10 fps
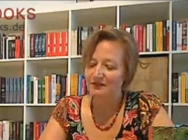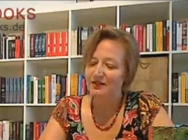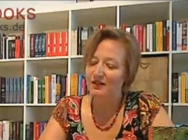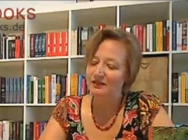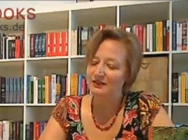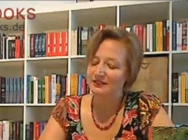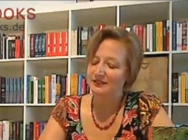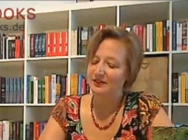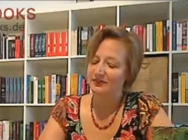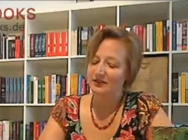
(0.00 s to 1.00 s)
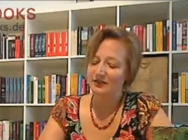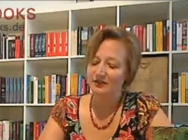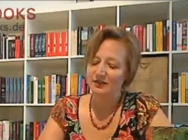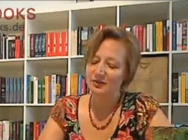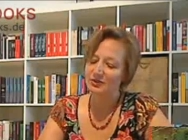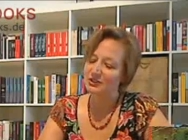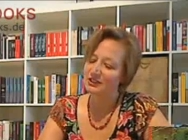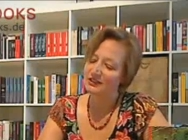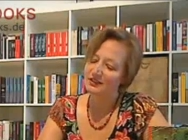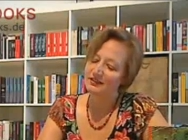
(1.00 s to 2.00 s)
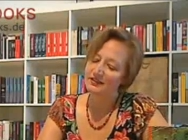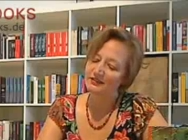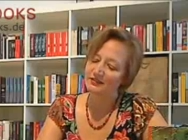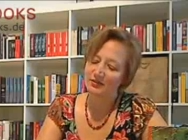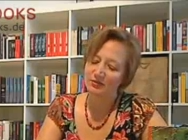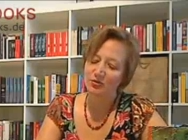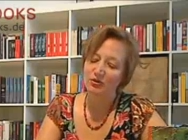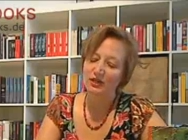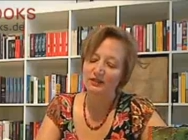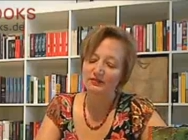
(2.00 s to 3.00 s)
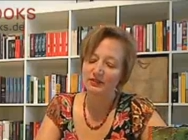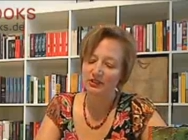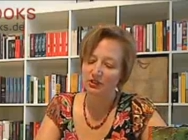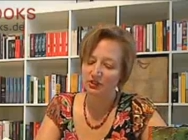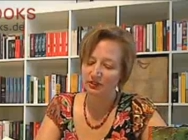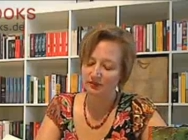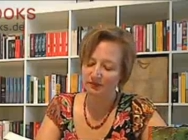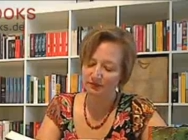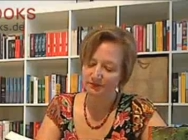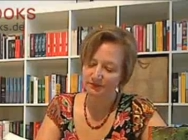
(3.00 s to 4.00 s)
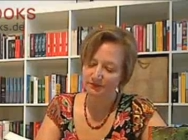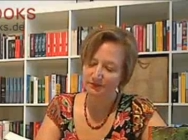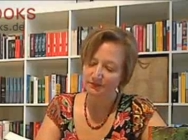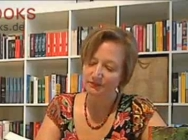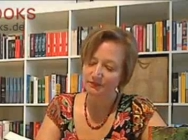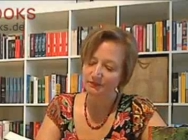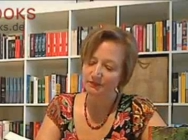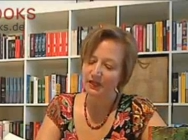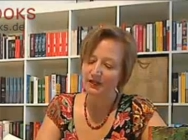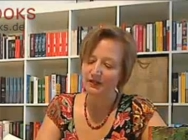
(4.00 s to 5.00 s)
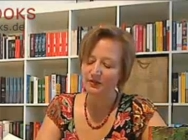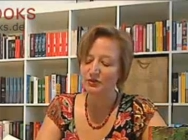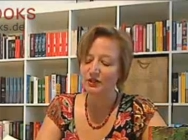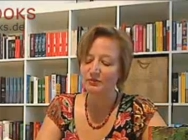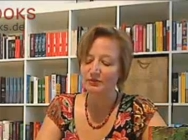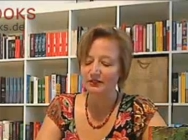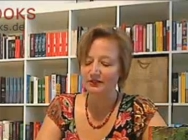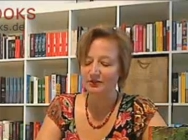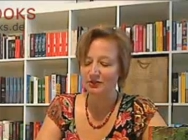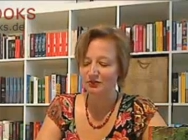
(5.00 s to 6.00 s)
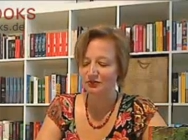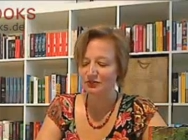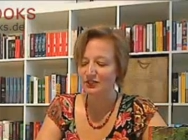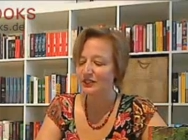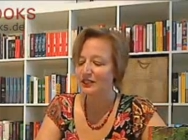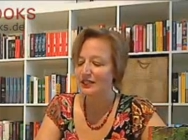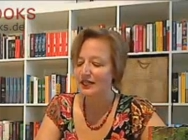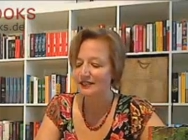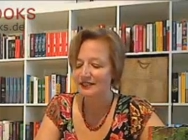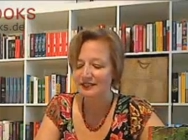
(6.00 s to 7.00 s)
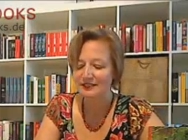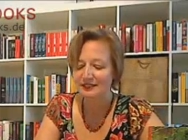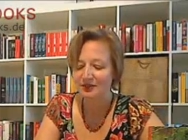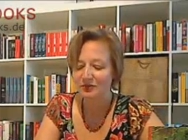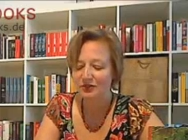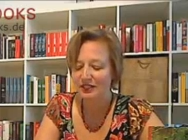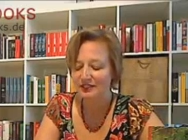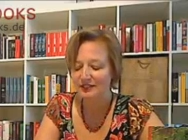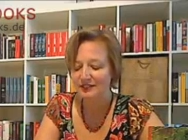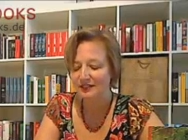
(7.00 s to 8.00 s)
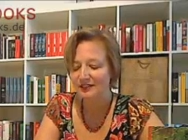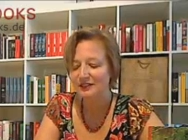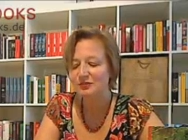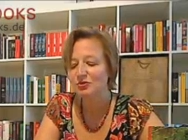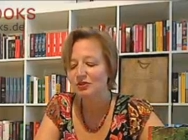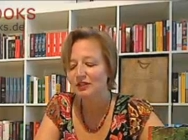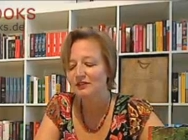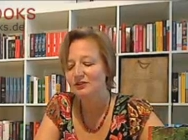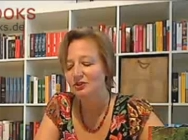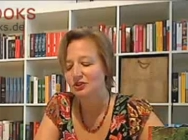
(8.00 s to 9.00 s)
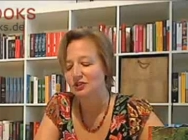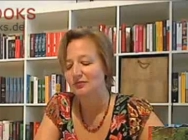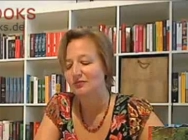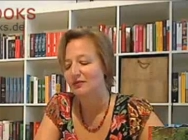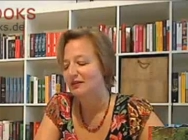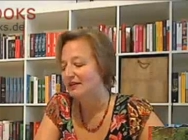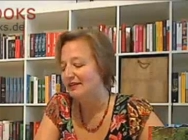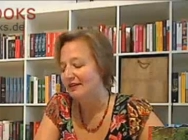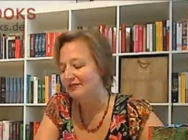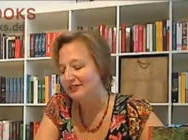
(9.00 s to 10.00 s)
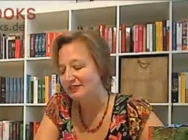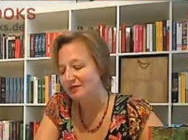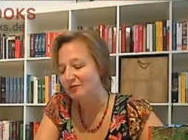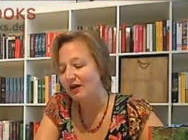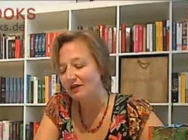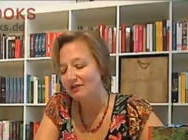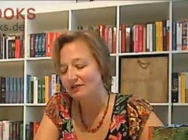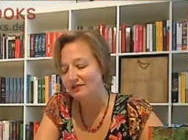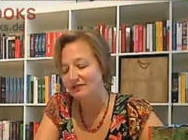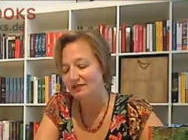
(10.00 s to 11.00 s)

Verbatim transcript: Wie lange das her war, konnte Rena anhand der Widmung leicht feststellen. In runder Mädchenschrift hatte sie diese auf die erste Seite des Büchleins geschrieben, ja fast gemalt.